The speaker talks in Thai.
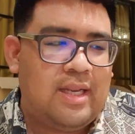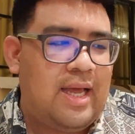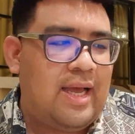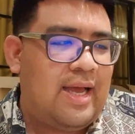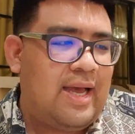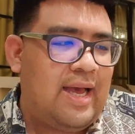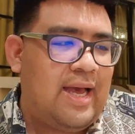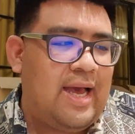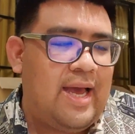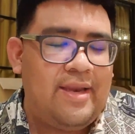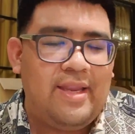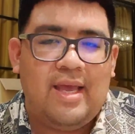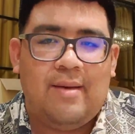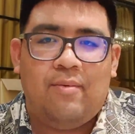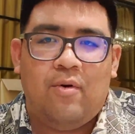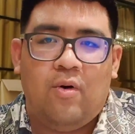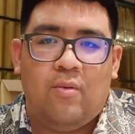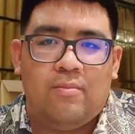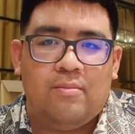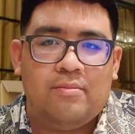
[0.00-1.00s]
ราคาเนี่ย
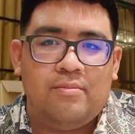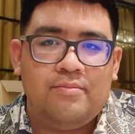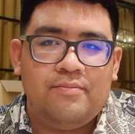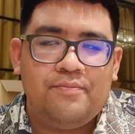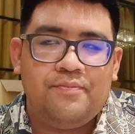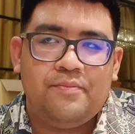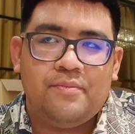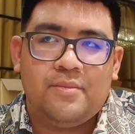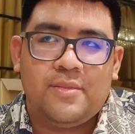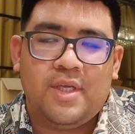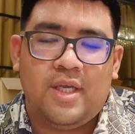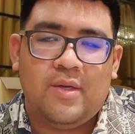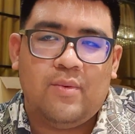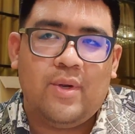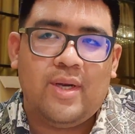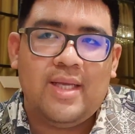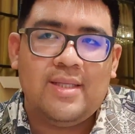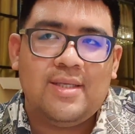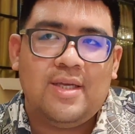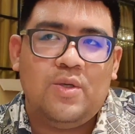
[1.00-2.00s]
ผมคิด
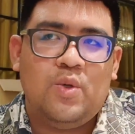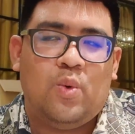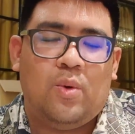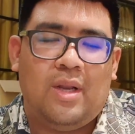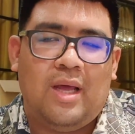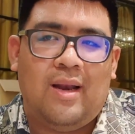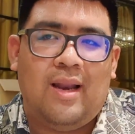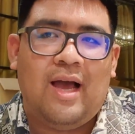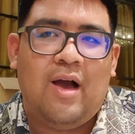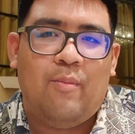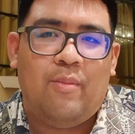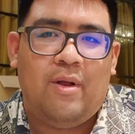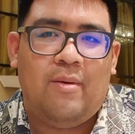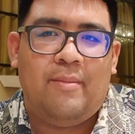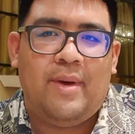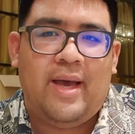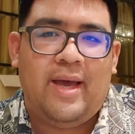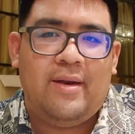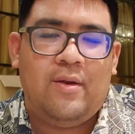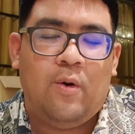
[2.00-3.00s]
ว่าน่าจะอยู่ราวๆประ
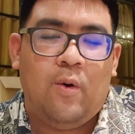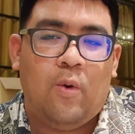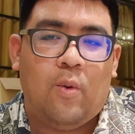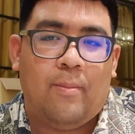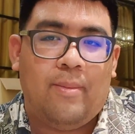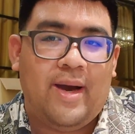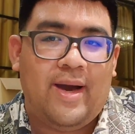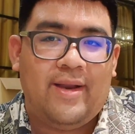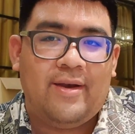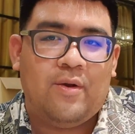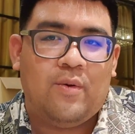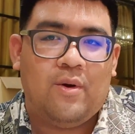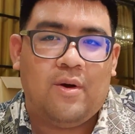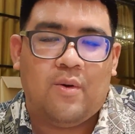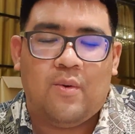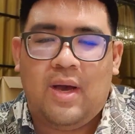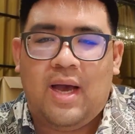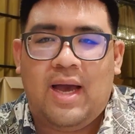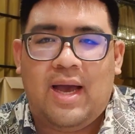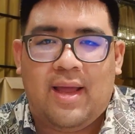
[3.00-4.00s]
มาณ6,000ก
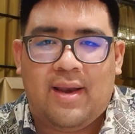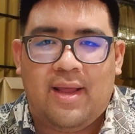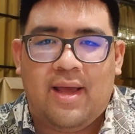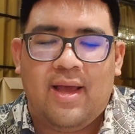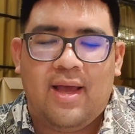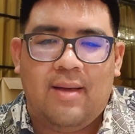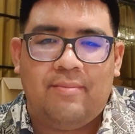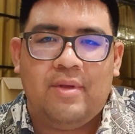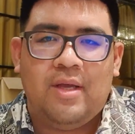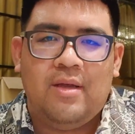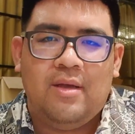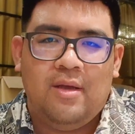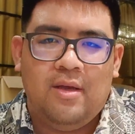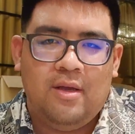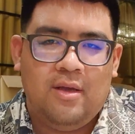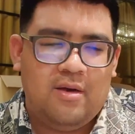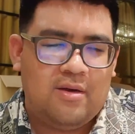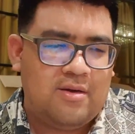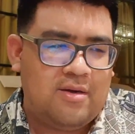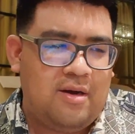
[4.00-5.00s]
ว่า ๆ นะครับ
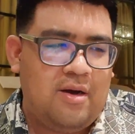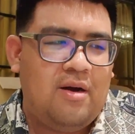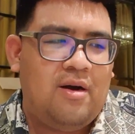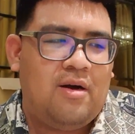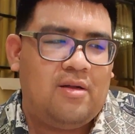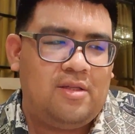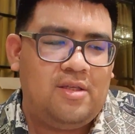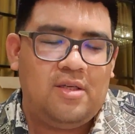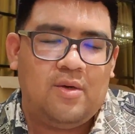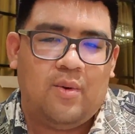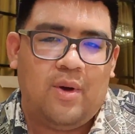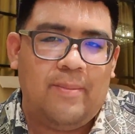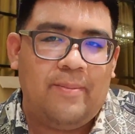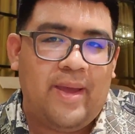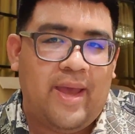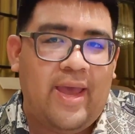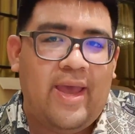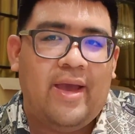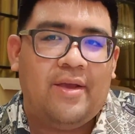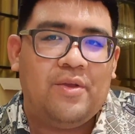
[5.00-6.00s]
ก็ถือว่า
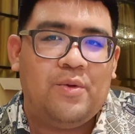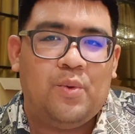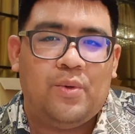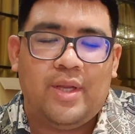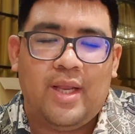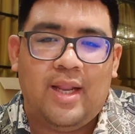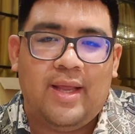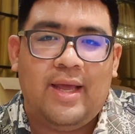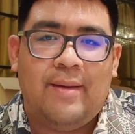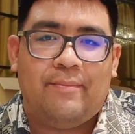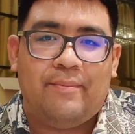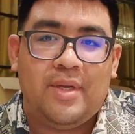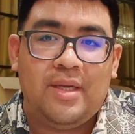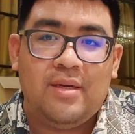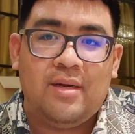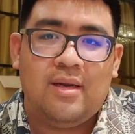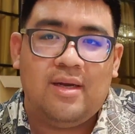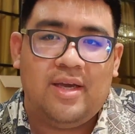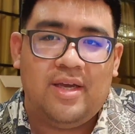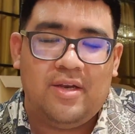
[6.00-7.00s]
แพงอยู่ในระดับห
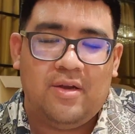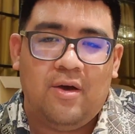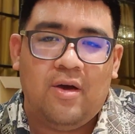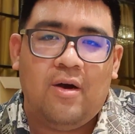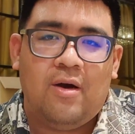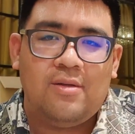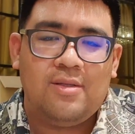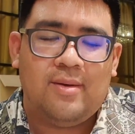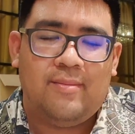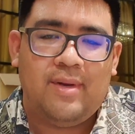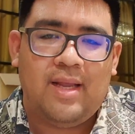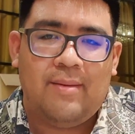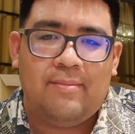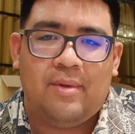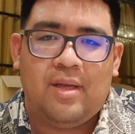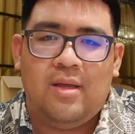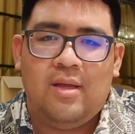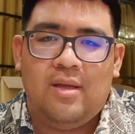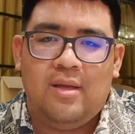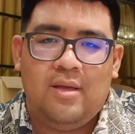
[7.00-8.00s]
นึ่งเลย เนาะสำหรับ
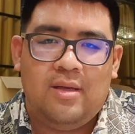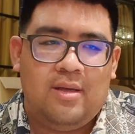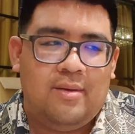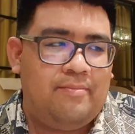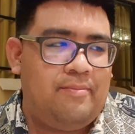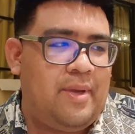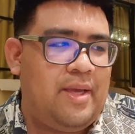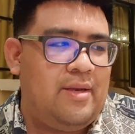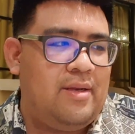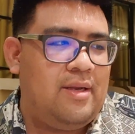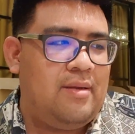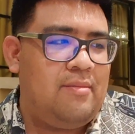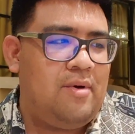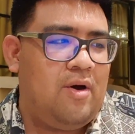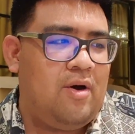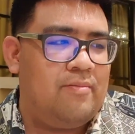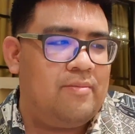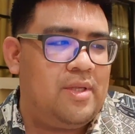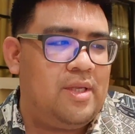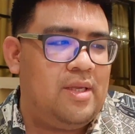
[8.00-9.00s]
เป็น
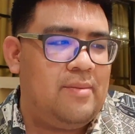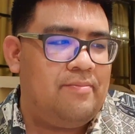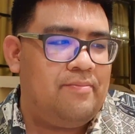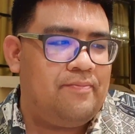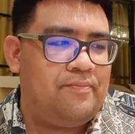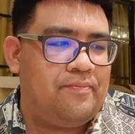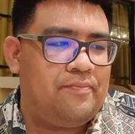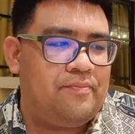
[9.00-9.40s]
น้ำหอมที่